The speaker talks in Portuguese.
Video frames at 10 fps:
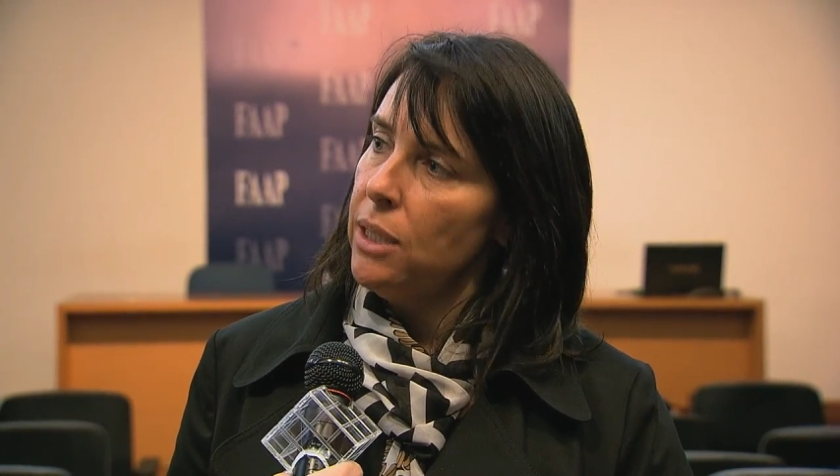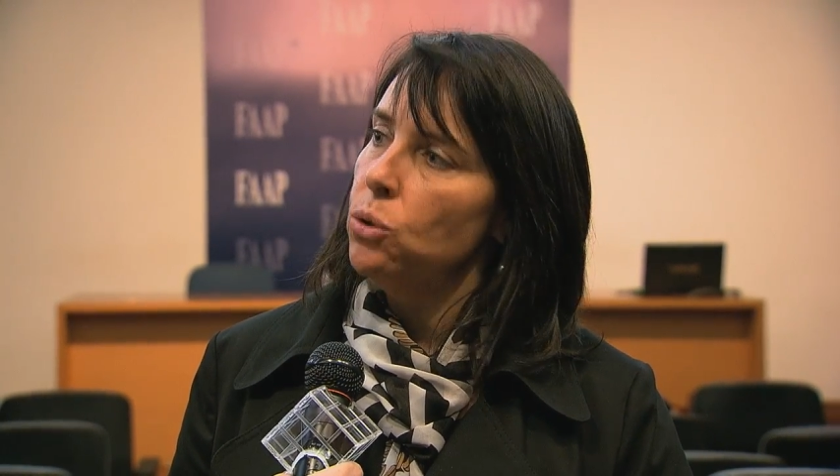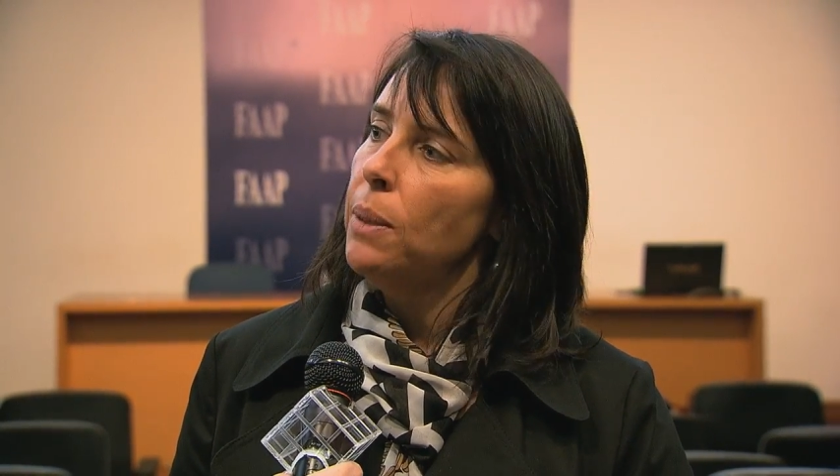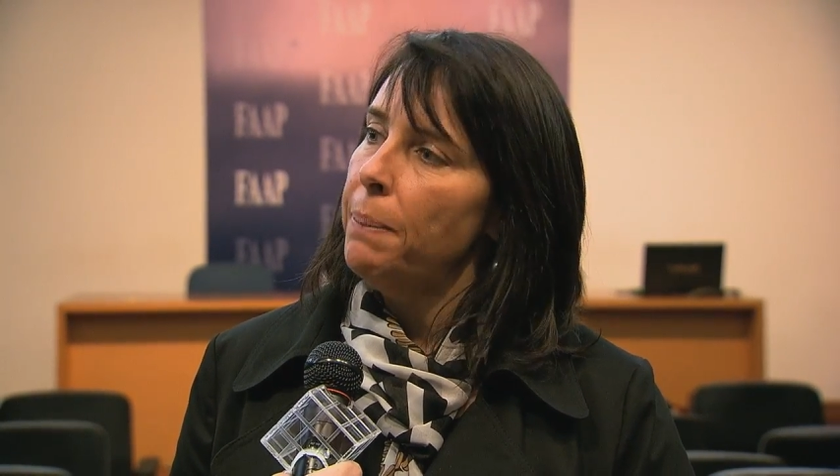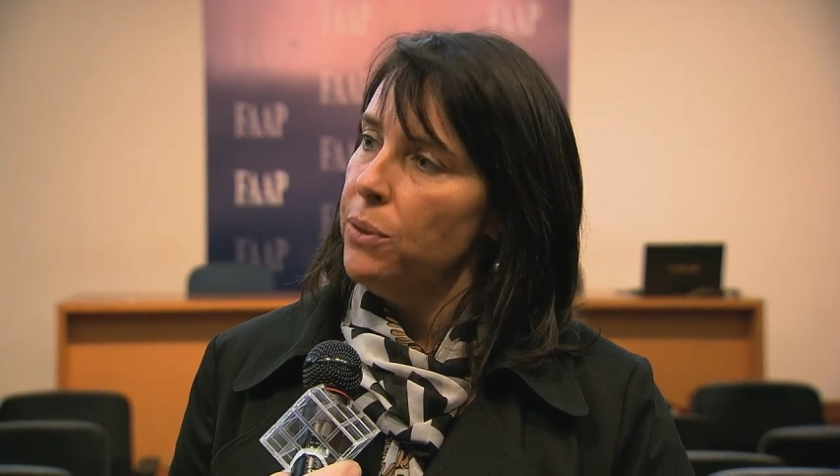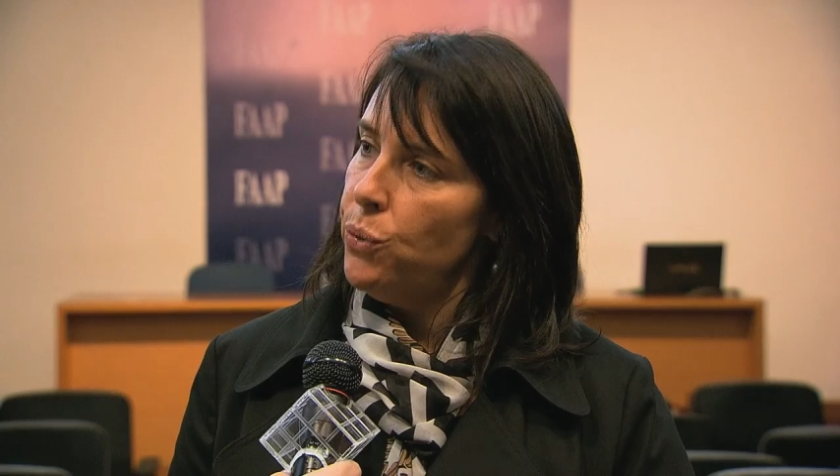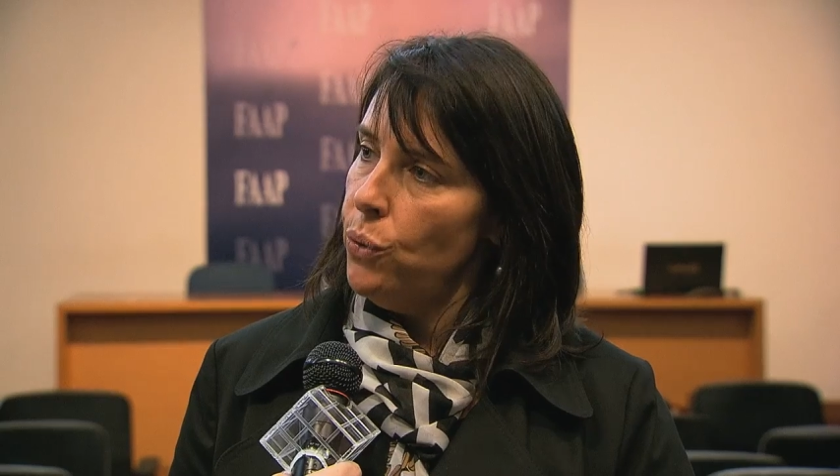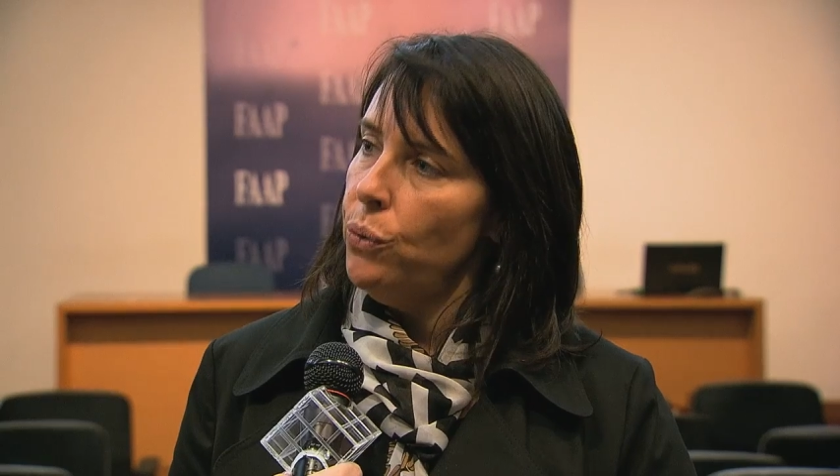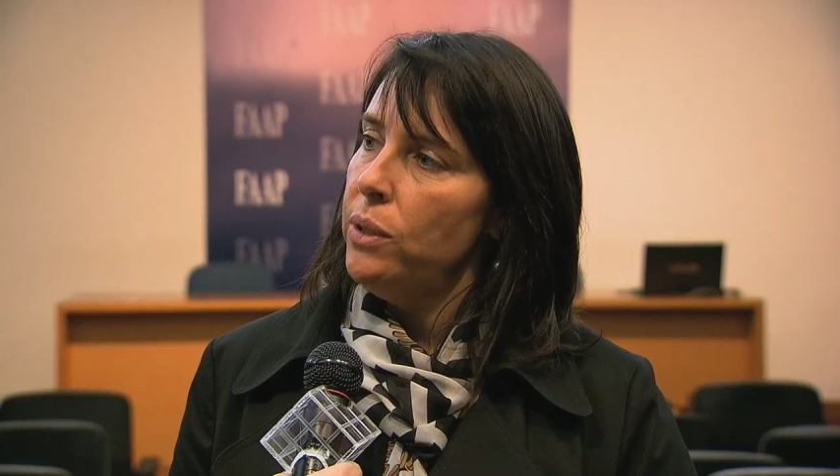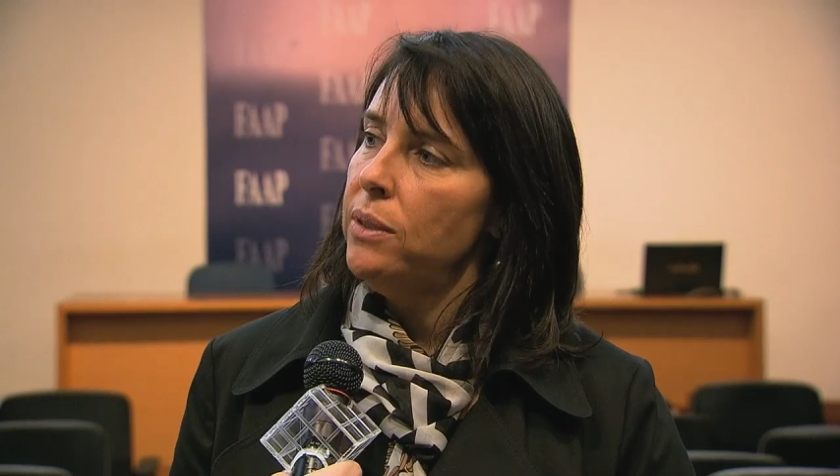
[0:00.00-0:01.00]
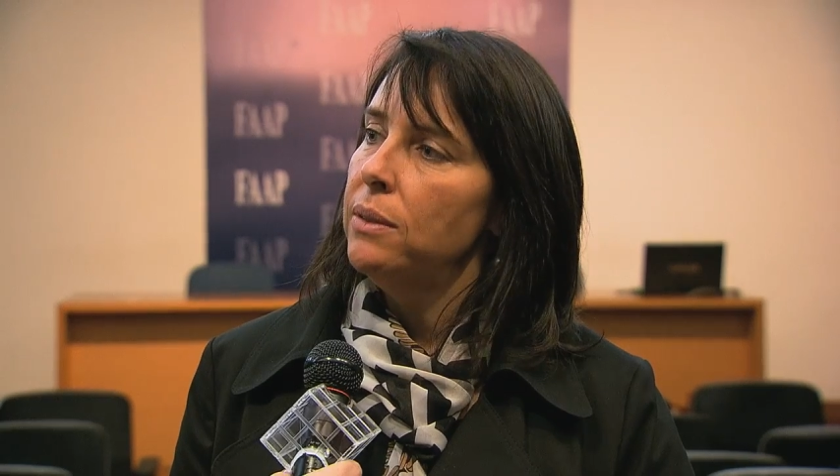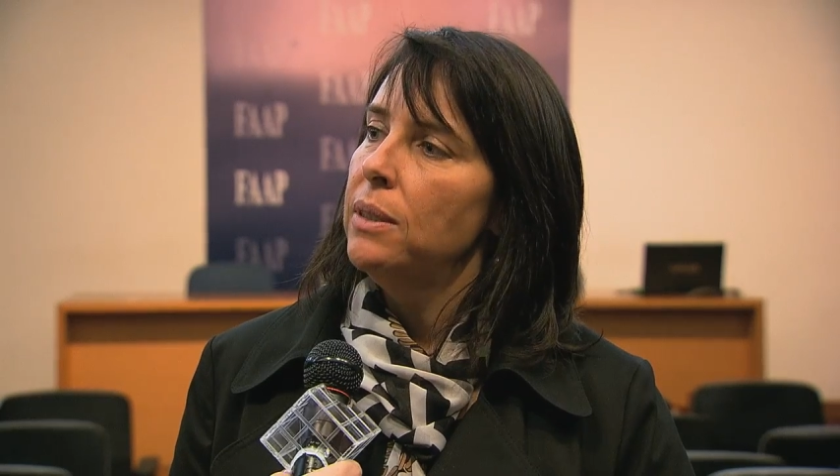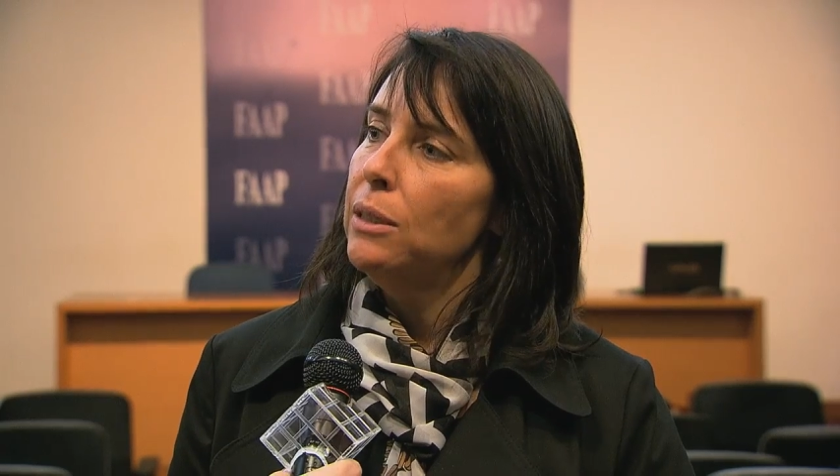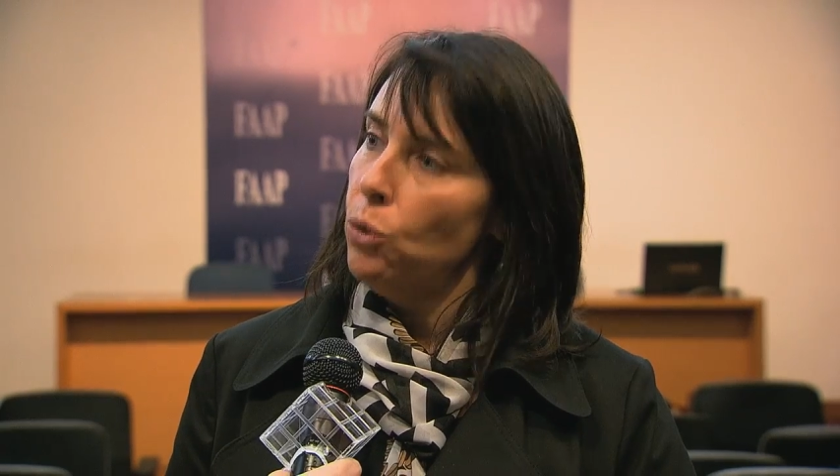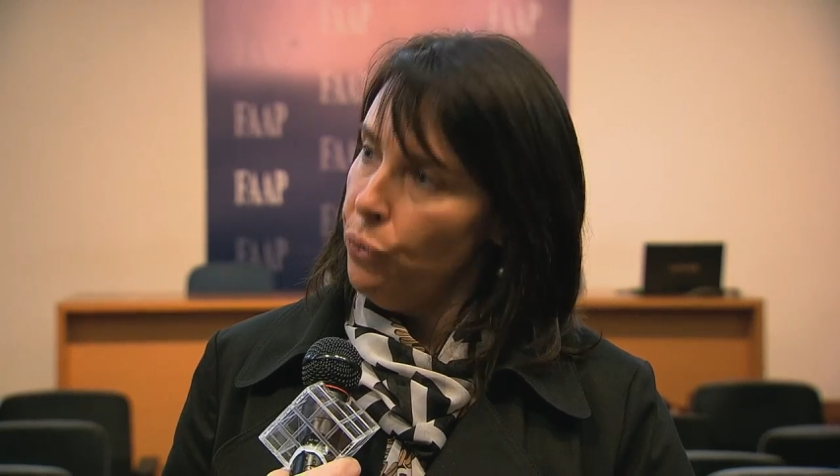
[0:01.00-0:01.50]
ajuda pessoas,
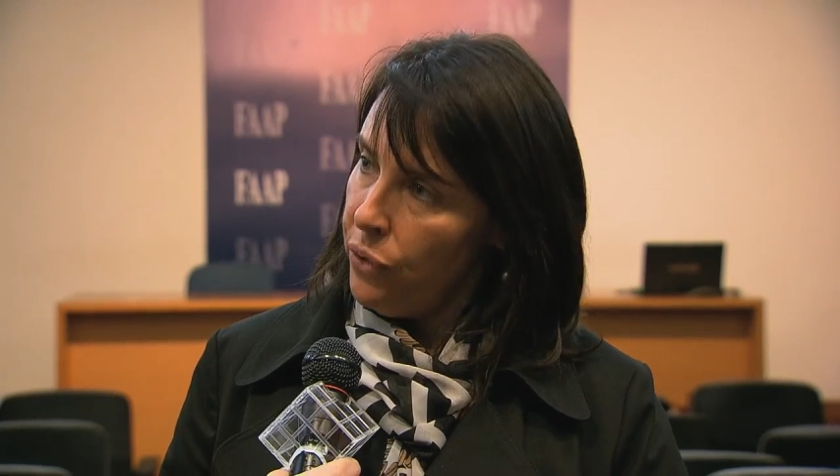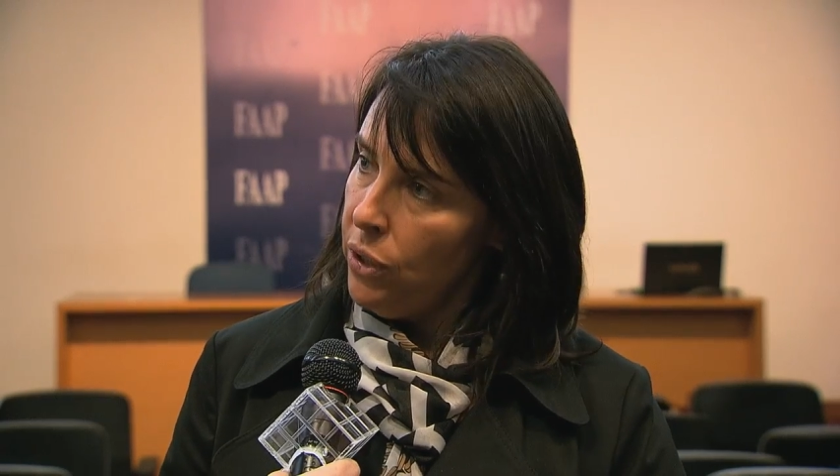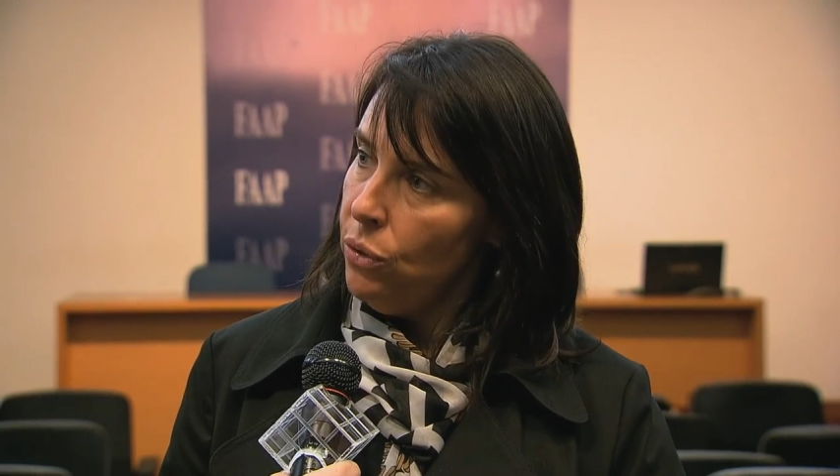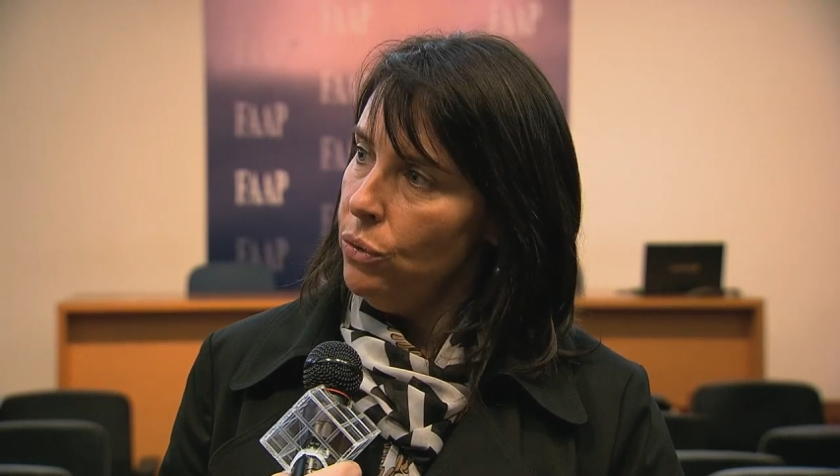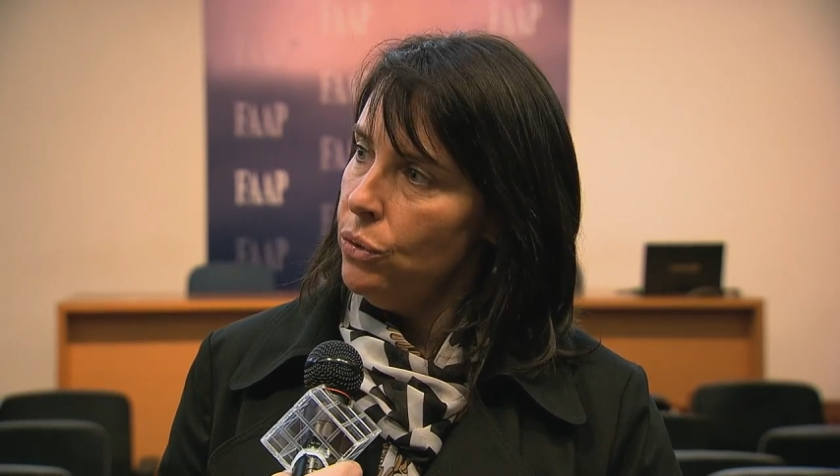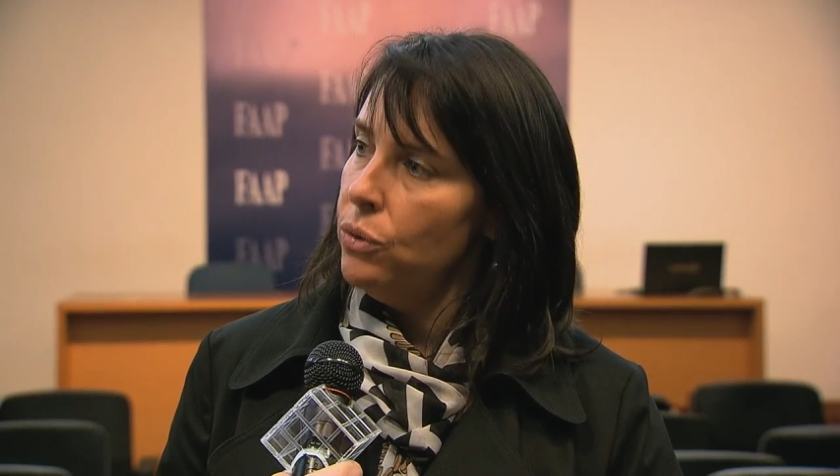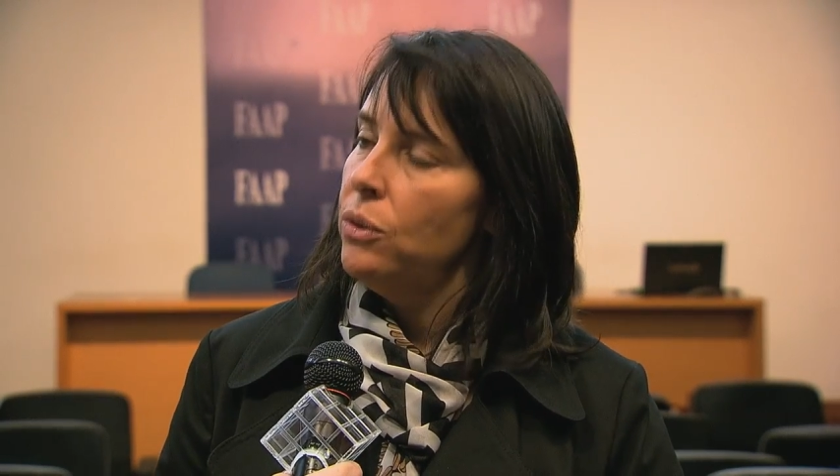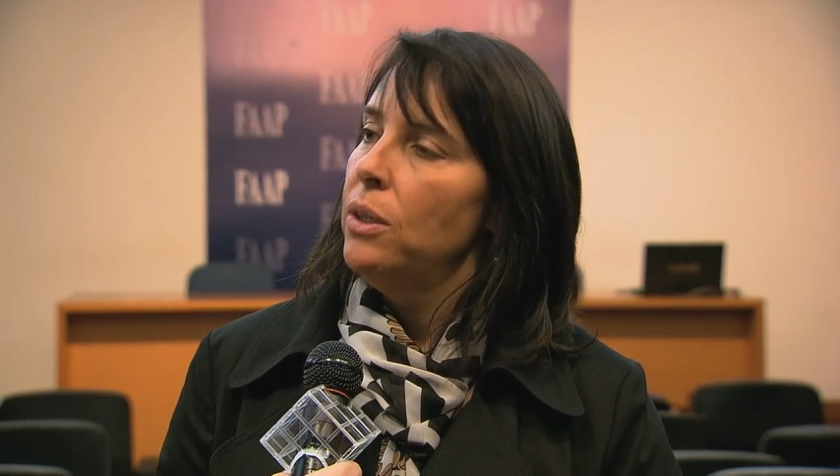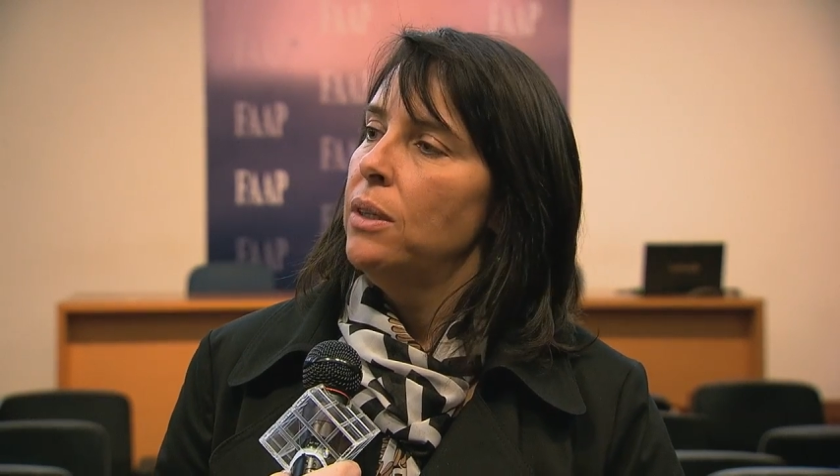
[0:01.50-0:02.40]
governos,